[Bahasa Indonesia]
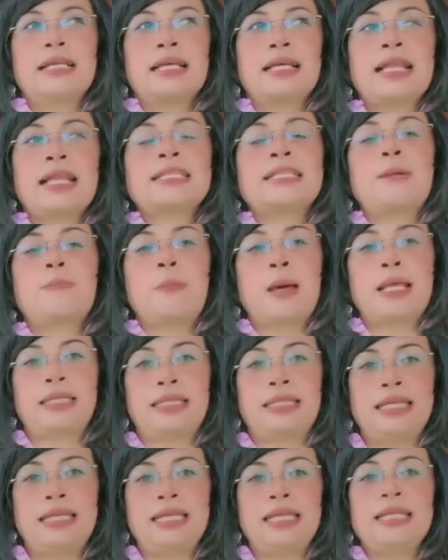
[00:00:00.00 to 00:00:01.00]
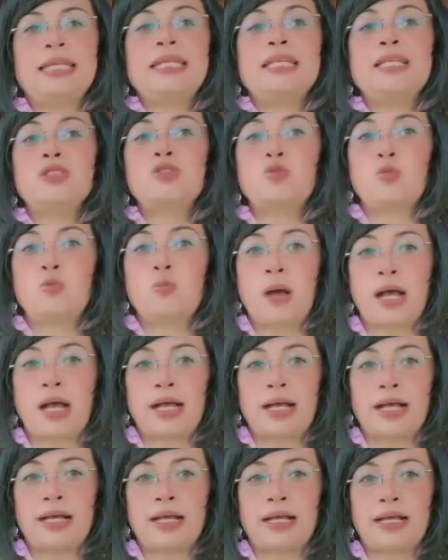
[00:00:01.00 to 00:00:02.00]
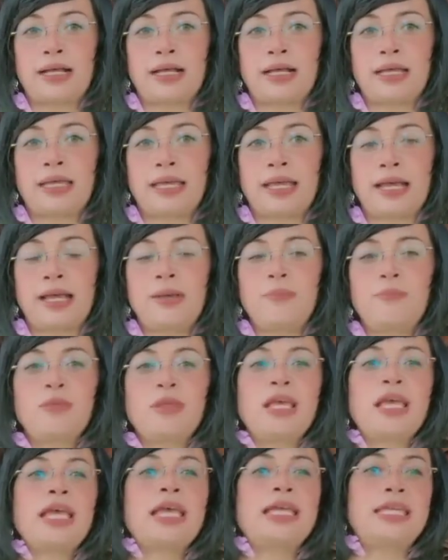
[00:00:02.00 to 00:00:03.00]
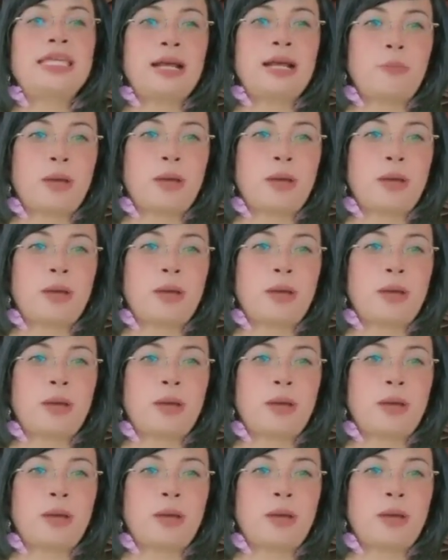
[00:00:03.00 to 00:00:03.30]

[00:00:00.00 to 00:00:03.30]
Rajapati di Subang ya yang